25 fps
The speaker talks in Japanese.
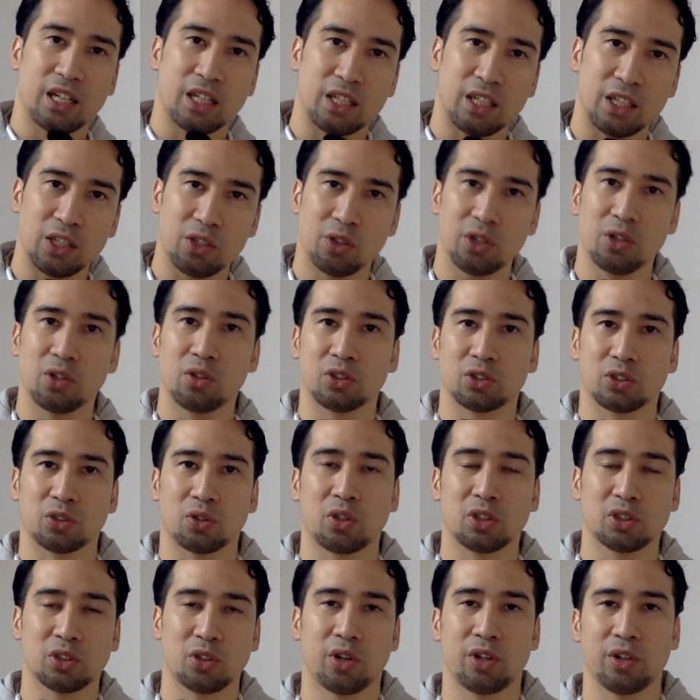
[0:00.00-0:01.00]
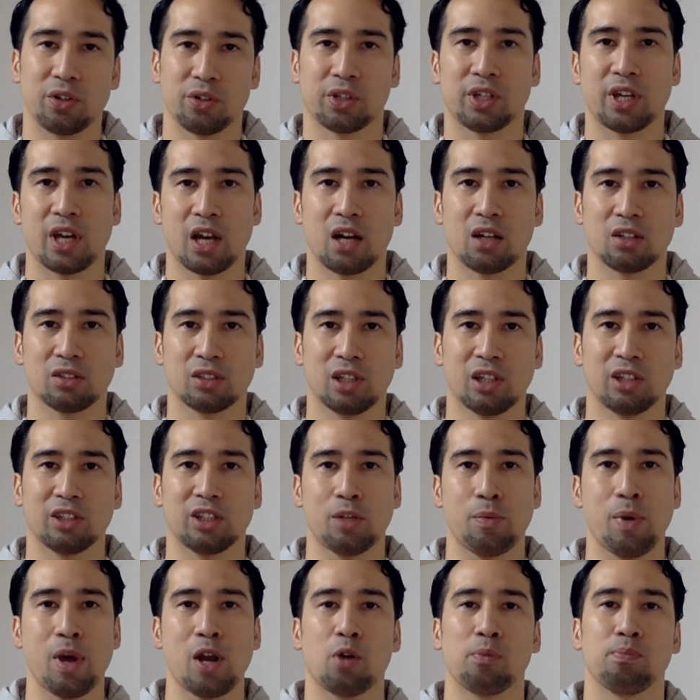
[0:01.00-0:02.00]
いろいろそれぞれそれの
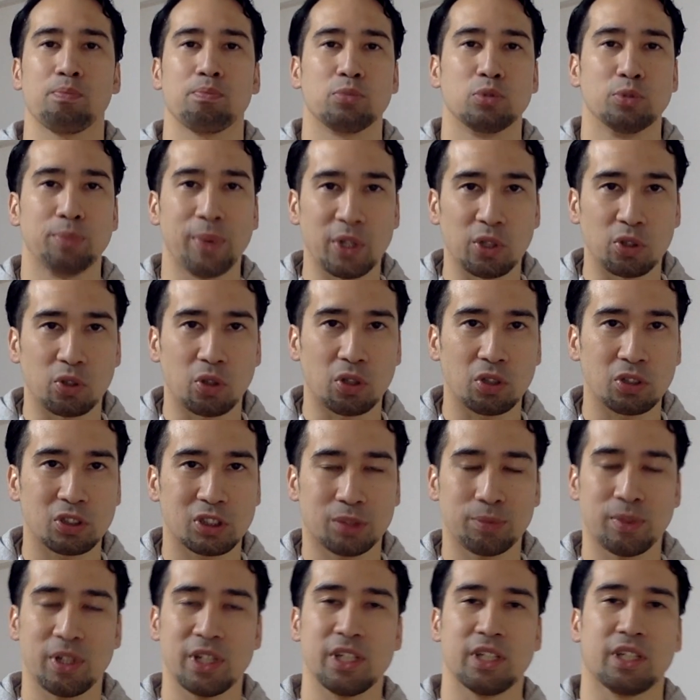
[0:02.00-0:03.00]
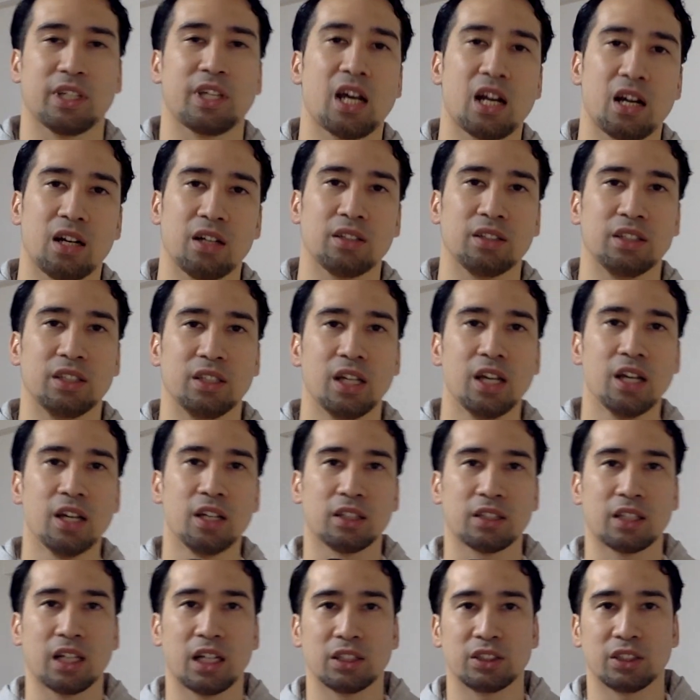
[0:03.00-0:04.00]
キャラクターディベロップメント、つまりキャラに
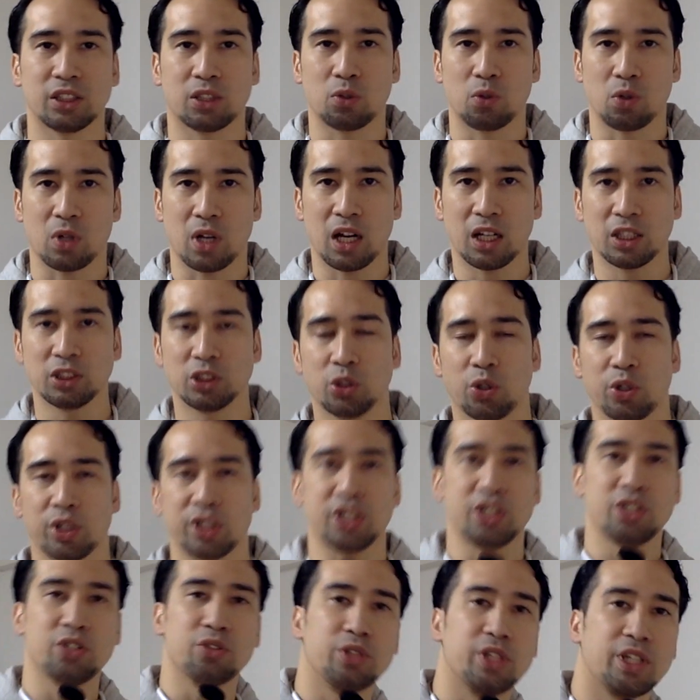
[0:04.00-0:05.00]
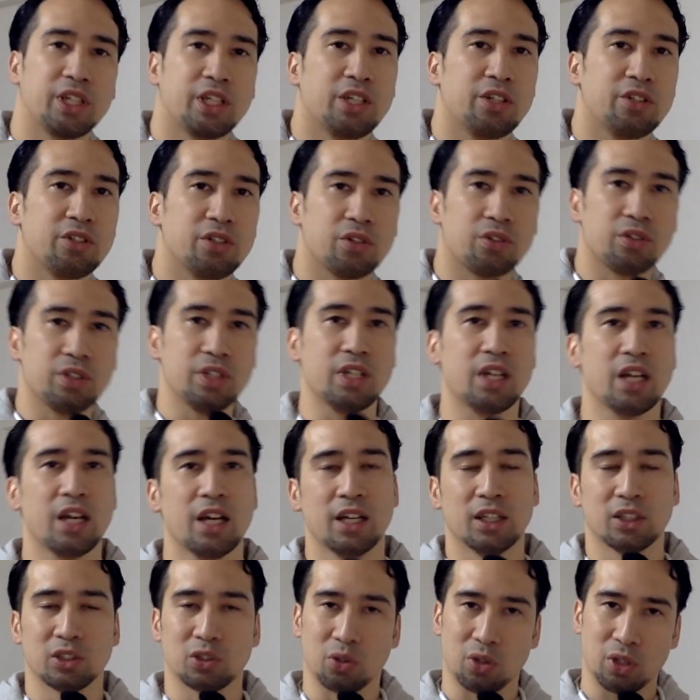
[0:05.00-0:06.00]
対してこう感情移入できるように
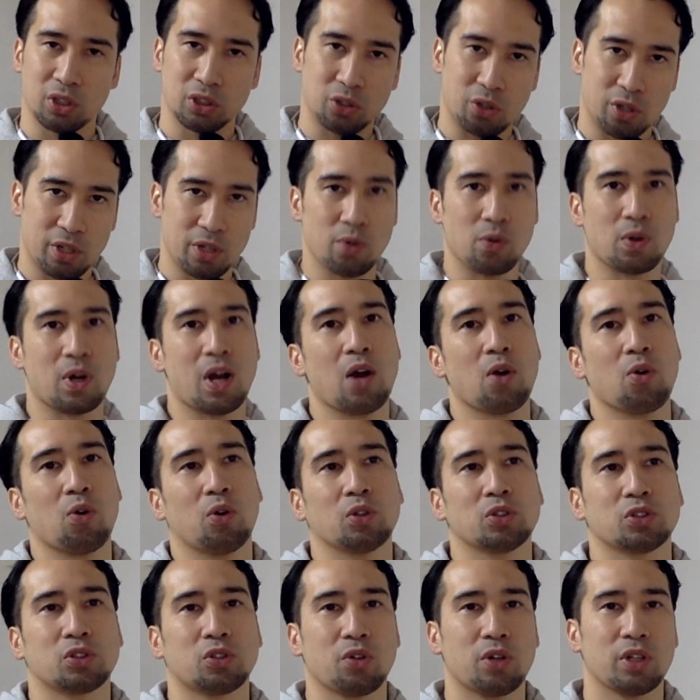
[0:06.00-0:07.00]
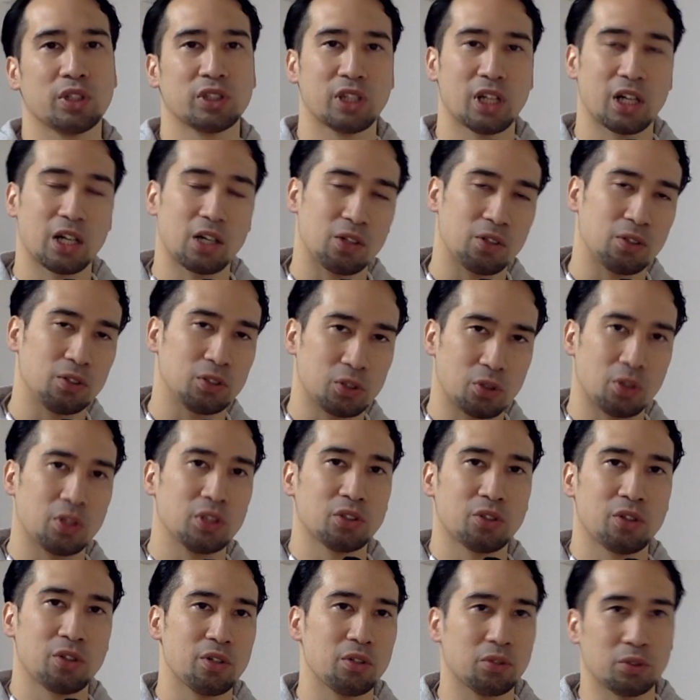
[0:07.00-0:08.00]
それぞれの過去、それぞれ、そ
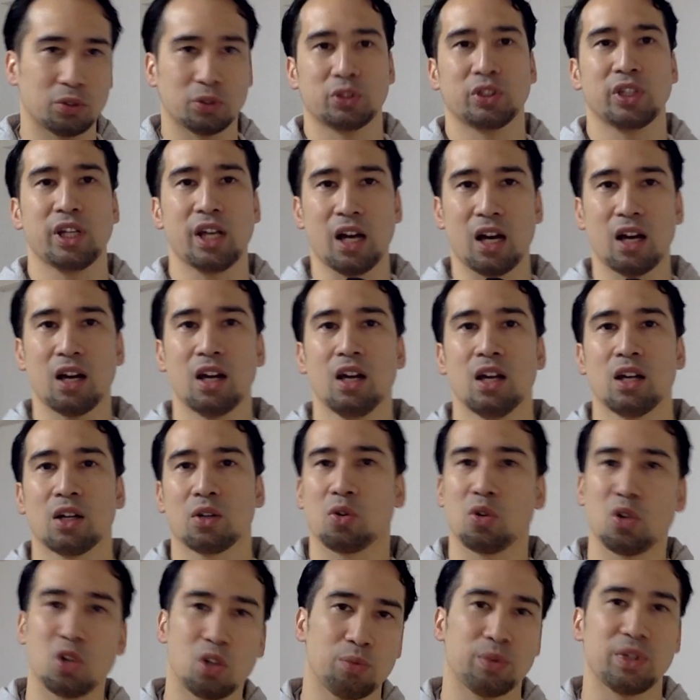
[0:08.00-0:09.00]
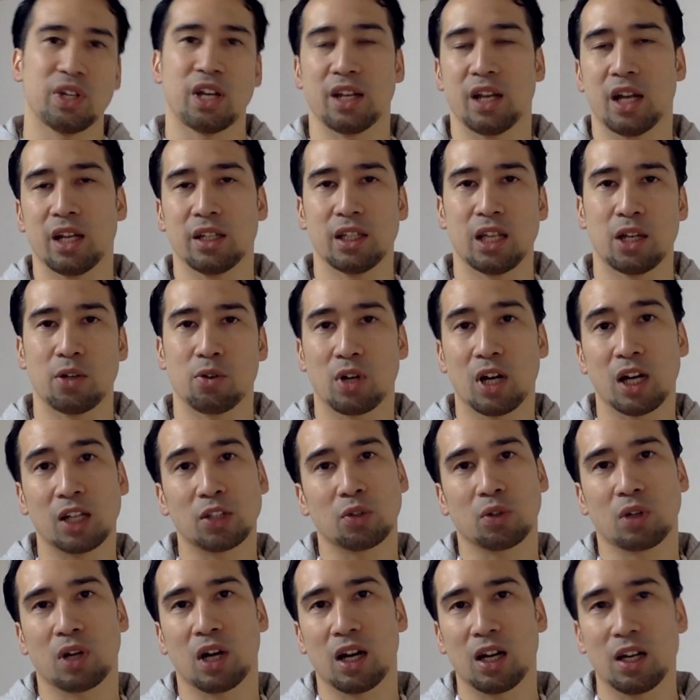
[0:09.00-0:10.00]
れの癖や好みや何なのか
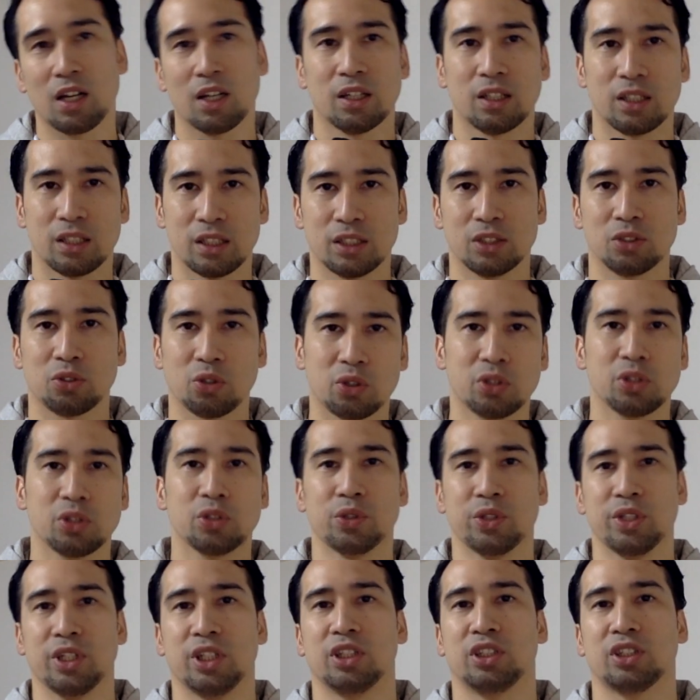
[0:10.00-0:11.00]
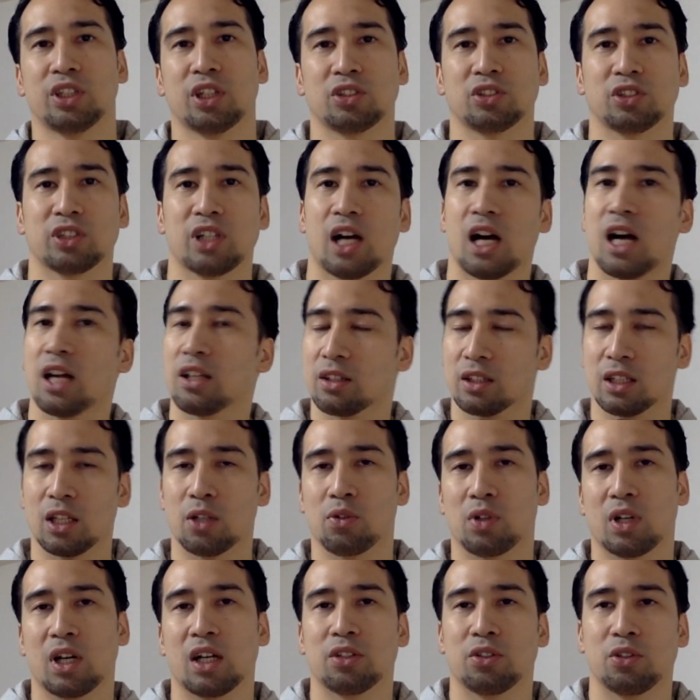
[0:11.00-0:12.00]
とか、えー、どういういきさつがあった
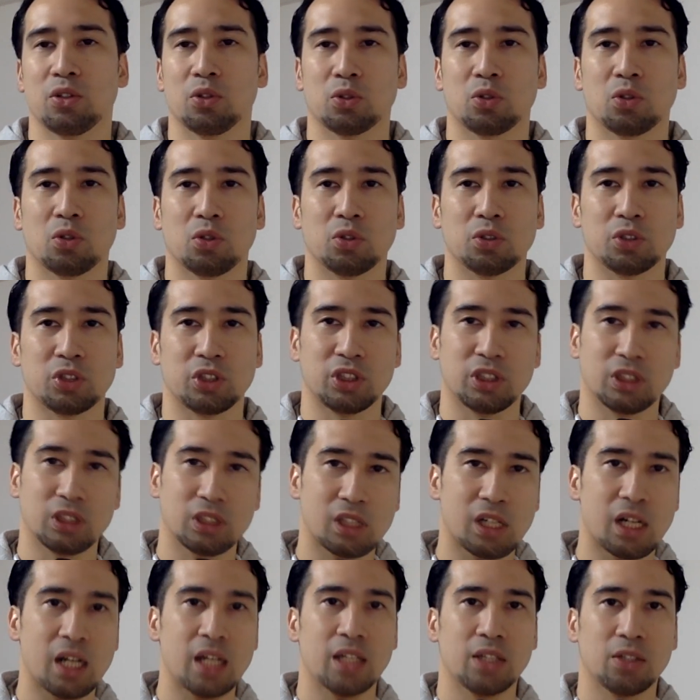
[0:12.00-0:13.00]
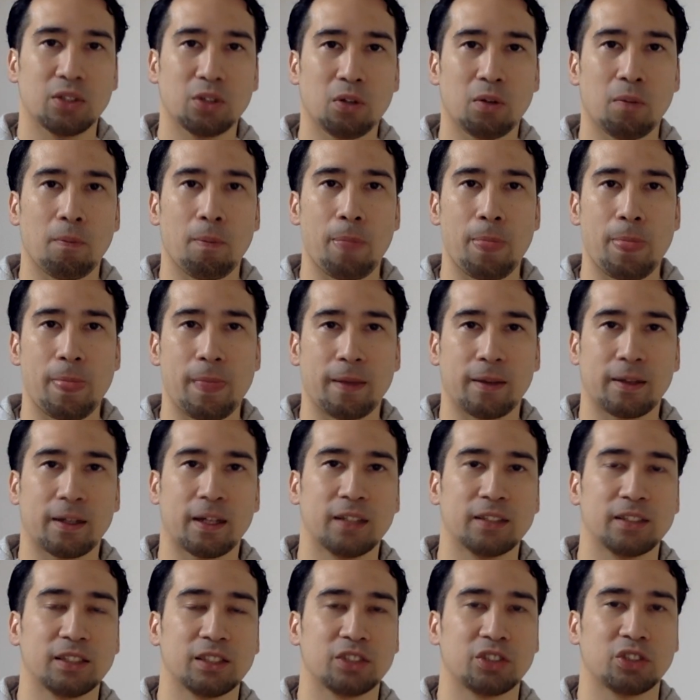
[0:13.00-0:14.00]
のかということをしっかりと、ね、
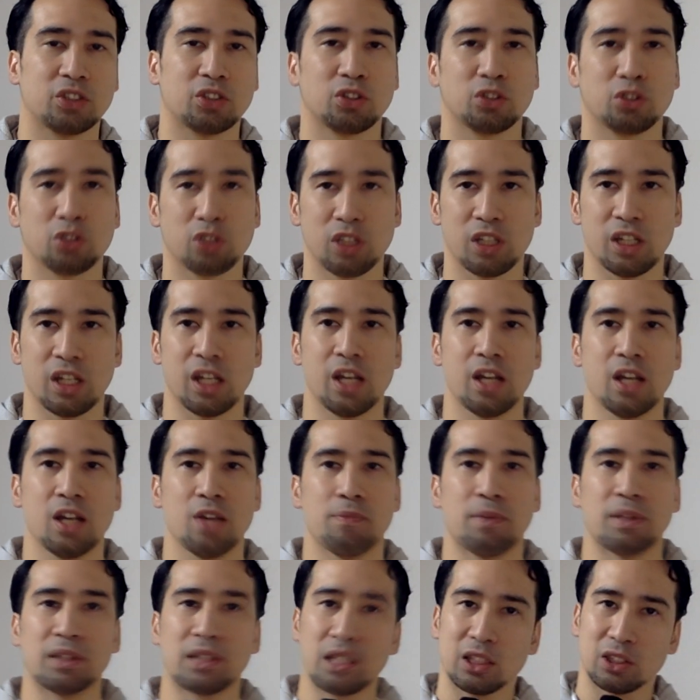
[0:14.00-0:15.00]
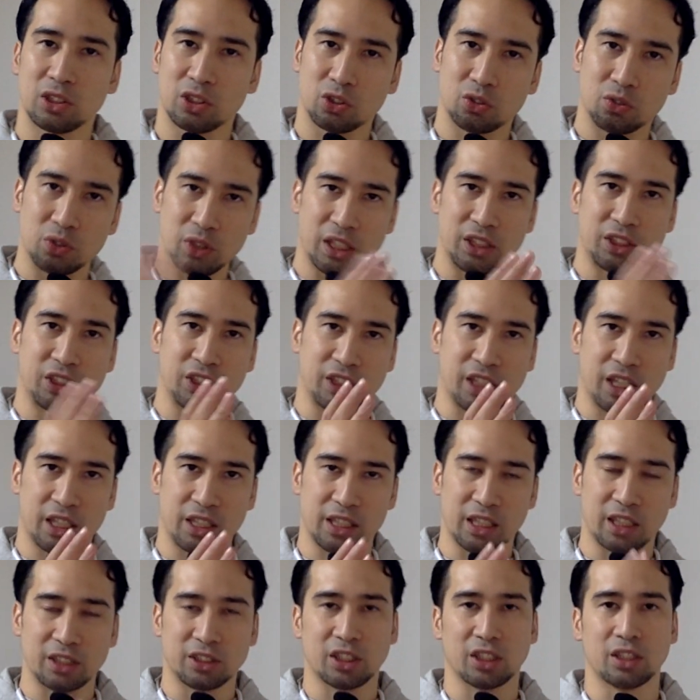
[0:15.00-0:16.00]
解説するのにまた少ない時間
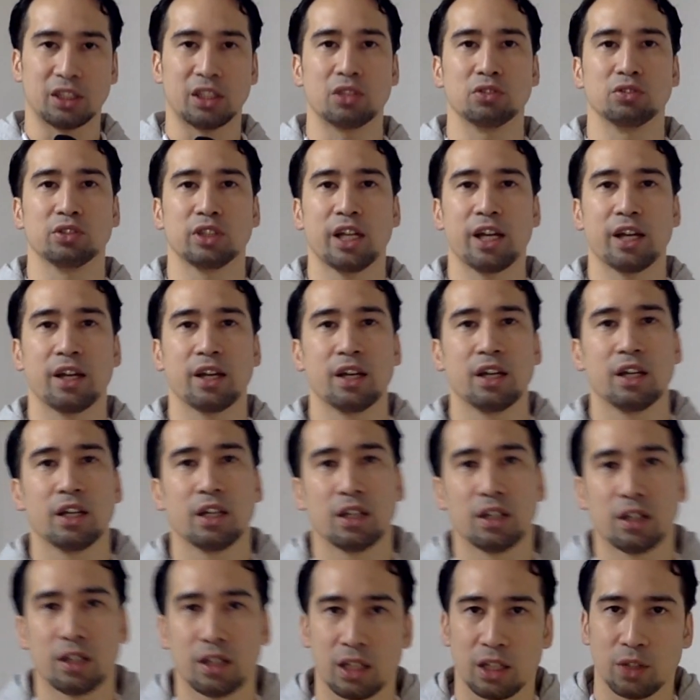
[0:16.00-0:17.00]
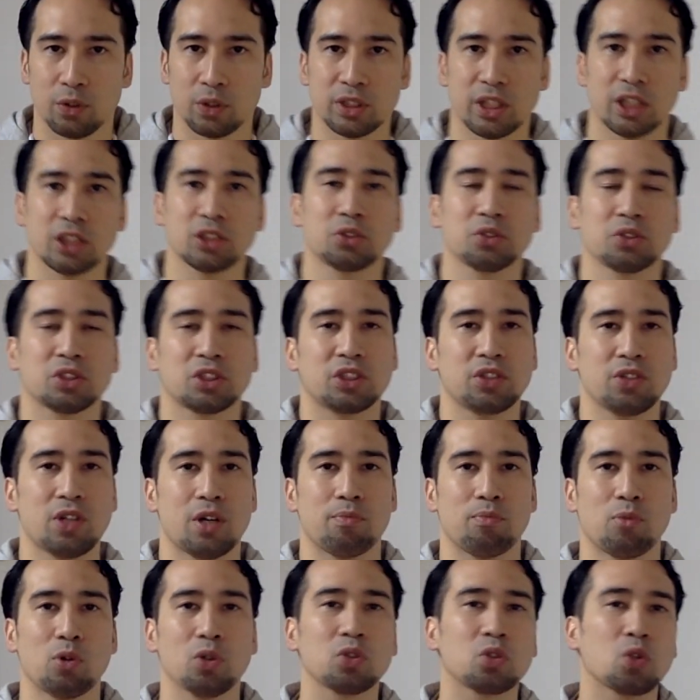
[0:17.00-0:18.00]
になっちゃってるんで、えー、私として
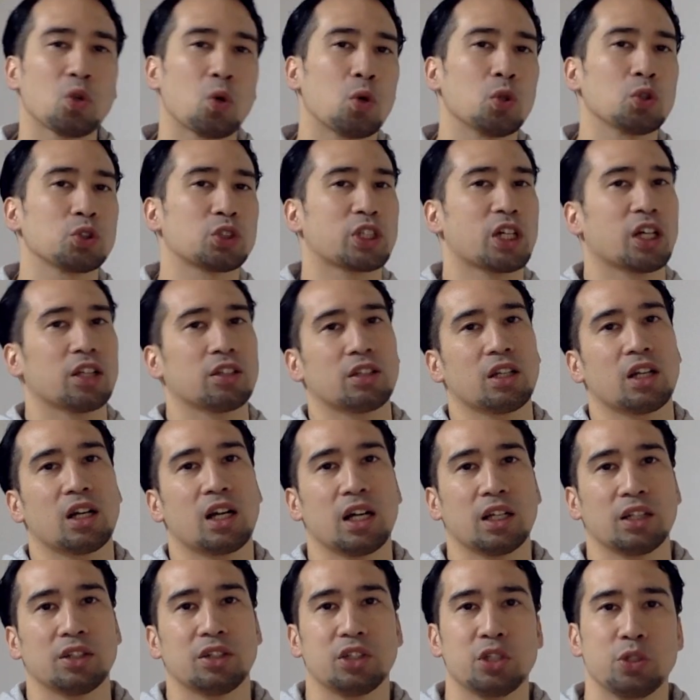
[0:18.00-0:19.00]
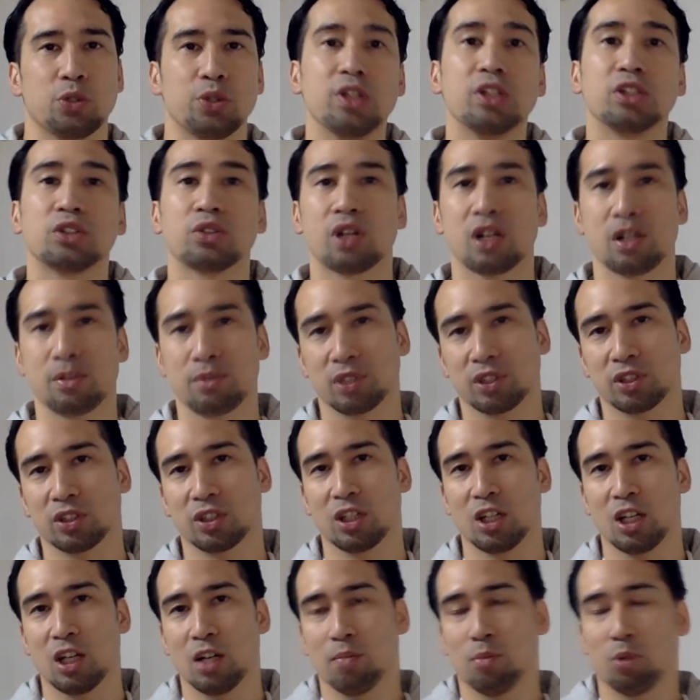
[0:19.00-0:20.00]
はもっと欲しかったなっていう印象はあります。